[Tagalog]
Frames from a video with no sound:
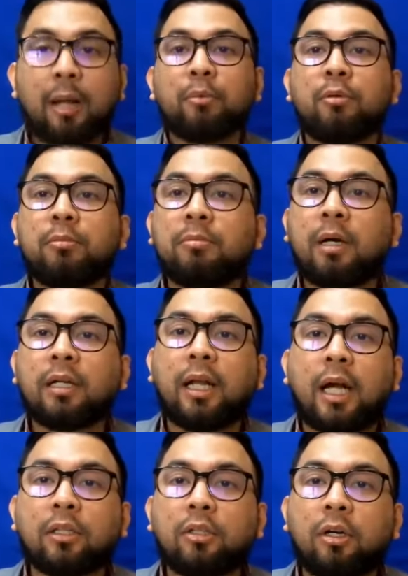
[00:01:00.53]
ko alam kung
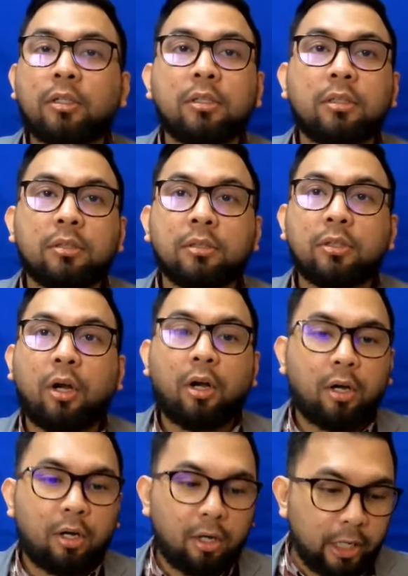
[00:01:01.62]
maglalag to.
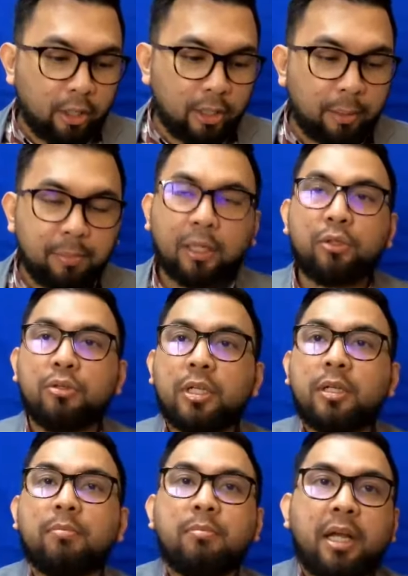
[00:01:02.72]
So, ngayon, I'm not using